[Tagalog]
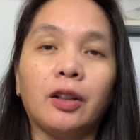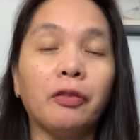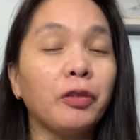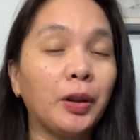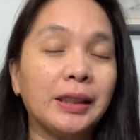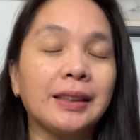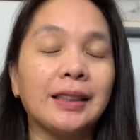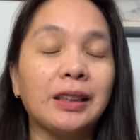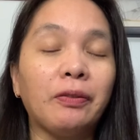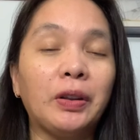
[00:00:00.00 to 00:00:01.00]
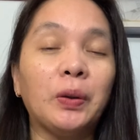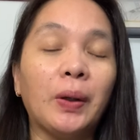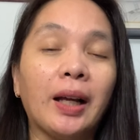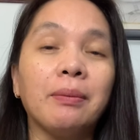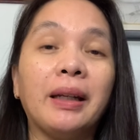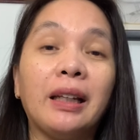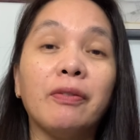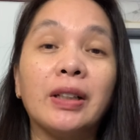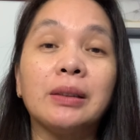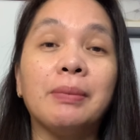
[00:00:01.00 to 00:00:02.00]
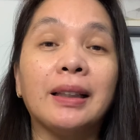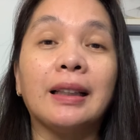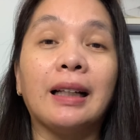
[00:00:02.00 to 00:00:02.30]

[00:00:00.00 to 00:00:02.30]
of course, kasi VUL may investment,